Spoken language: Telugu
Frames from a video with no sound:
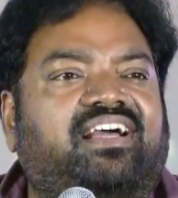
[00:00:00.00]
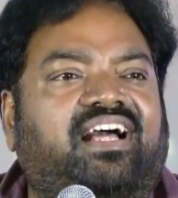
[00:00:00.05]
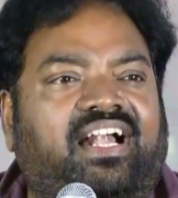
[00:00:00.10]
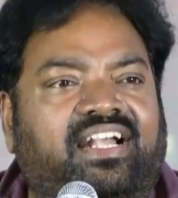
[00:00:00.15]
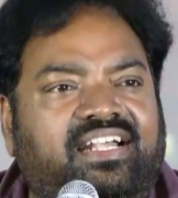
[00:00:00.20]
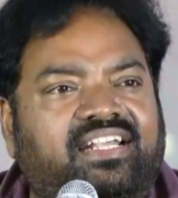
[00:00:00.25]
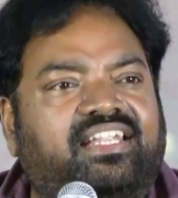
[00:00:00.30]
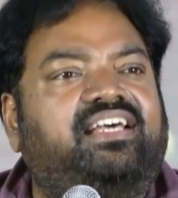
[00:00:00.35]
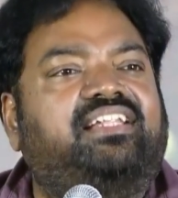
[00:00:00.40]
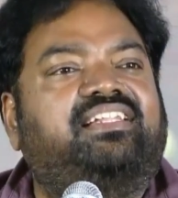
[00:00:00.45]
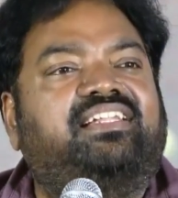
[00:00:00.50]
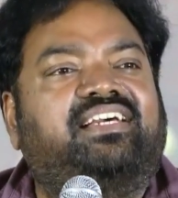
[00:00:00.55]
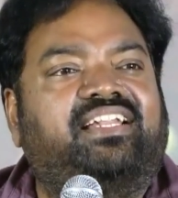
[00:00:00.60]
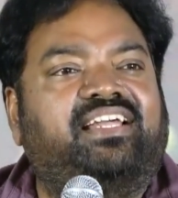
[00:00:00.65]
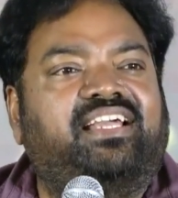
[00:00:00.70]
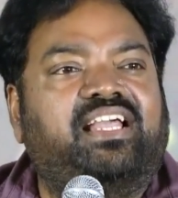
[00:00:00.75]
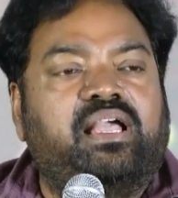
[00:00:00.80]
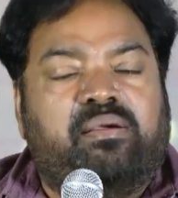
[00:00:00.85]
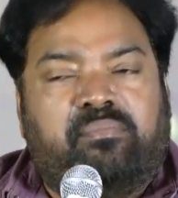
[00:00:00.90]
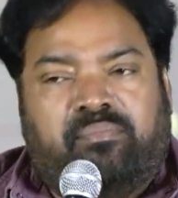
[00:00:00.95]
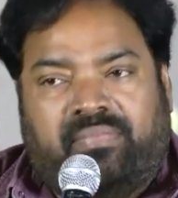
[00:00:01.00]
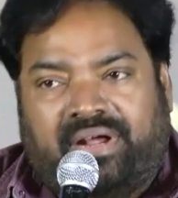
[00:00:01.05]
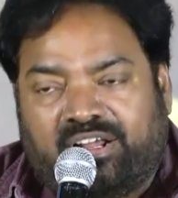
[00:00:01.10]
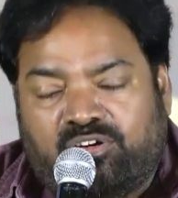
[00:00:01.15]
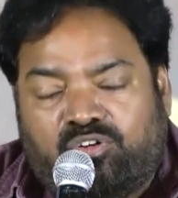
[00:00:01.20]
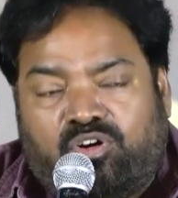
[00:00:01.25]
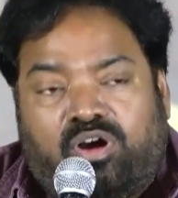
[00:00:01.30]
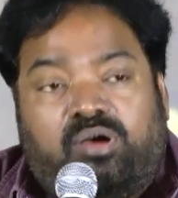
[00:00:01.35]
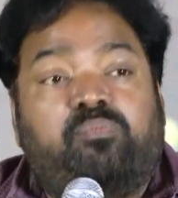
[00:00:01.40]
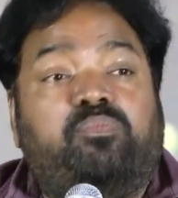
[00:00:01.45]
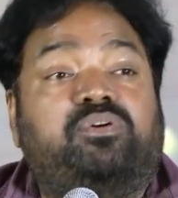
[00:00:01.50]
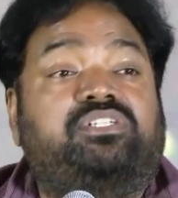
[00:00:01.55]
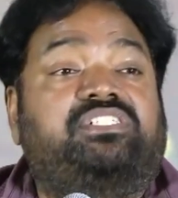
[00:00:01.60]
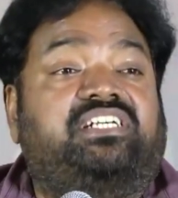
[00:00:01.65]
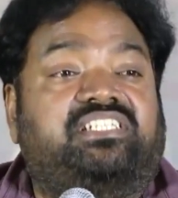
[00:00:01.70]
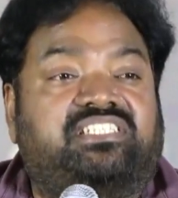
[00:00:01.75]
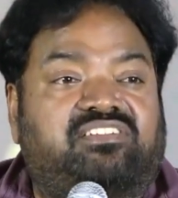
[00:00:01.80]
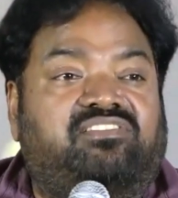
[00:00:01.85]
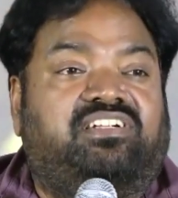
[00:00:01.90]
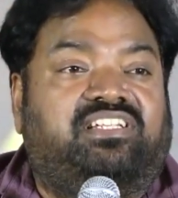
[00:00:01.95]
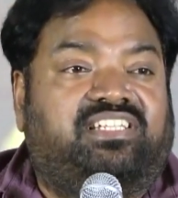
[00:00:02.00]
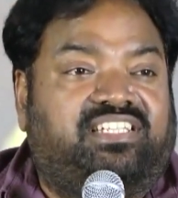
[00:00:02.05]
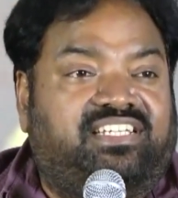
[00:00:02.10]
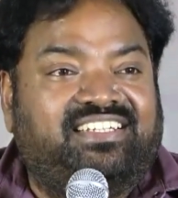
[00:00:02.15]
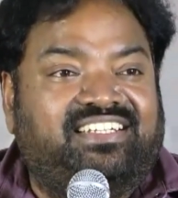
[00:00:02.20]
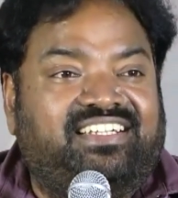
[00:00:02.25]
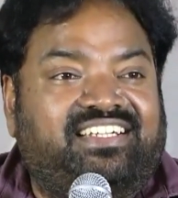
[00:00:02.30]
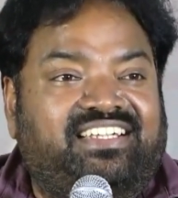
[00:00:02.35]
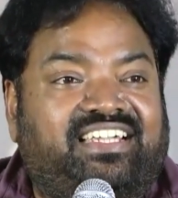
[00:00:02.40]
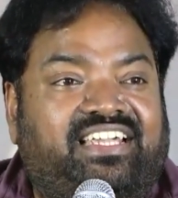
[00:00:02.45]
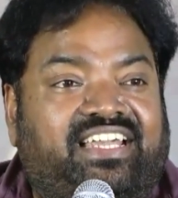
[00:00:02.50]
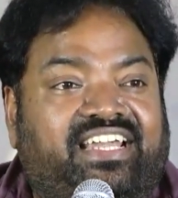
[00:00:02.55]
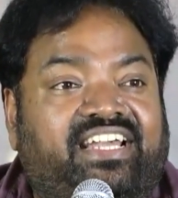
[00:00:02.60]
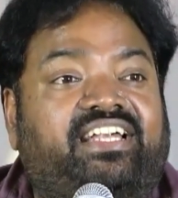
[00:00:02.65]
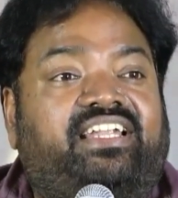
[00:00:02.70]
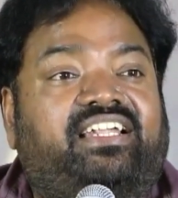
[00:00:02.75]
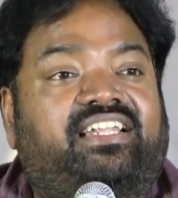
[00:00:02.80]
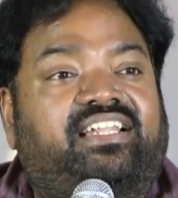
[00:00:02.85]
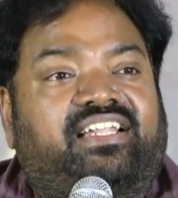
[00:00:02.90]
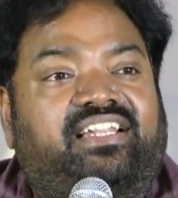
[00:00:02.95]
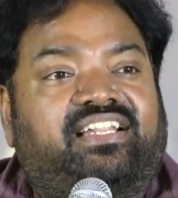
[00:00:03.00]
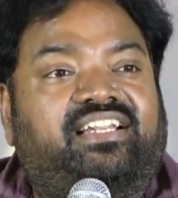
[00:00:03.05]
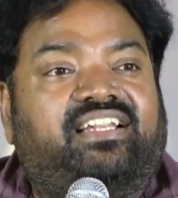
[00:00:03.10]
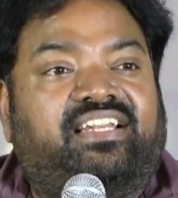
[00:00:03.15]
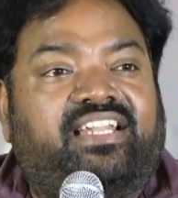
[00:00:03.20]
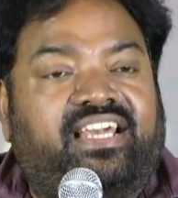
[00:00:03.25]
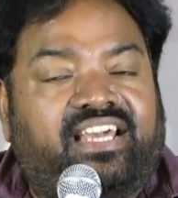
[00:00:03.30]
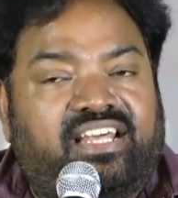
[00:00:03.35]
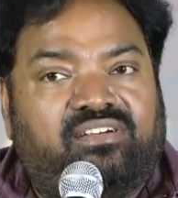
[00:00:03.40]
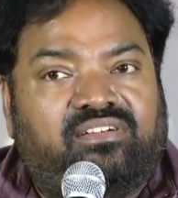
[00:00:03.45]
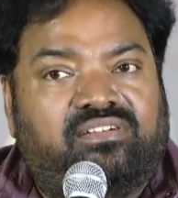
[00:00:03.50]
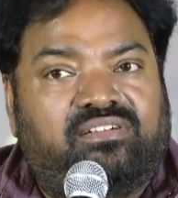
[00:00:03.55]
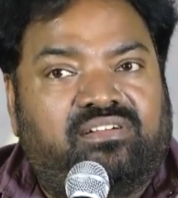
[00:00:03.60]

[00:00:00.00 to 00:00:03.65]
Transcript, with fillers: అంటారు దాన్ని మన కోపం వచ్చేస్తూ ఉంటుంది ఏంటిది నేను